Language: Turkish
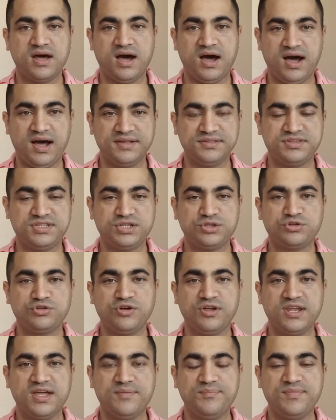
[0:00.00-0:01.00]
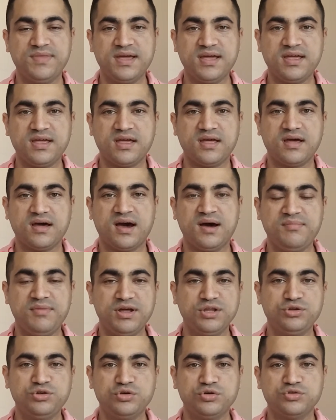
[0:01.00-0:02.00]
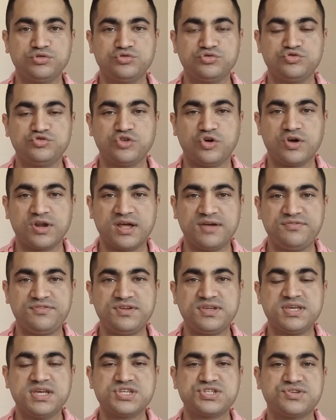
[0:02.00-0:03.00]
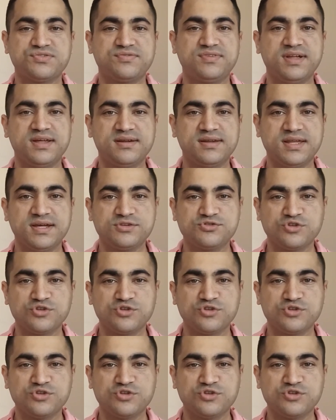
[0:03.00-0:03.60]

Antik dönemde ama diyor coğrafi keşiflerle,